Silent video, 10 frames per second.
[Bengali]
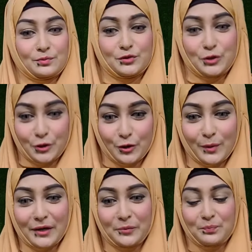
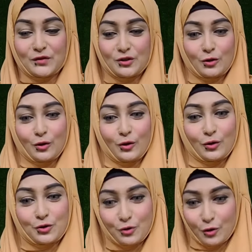শুক্রবার সো
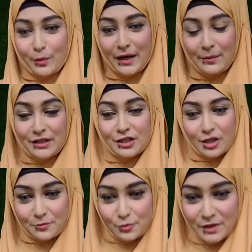শুক্রবারে আমাদের
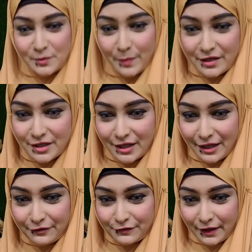সবসময় স্পেশাল
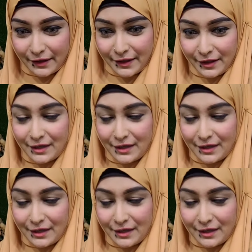লাইভ থাকে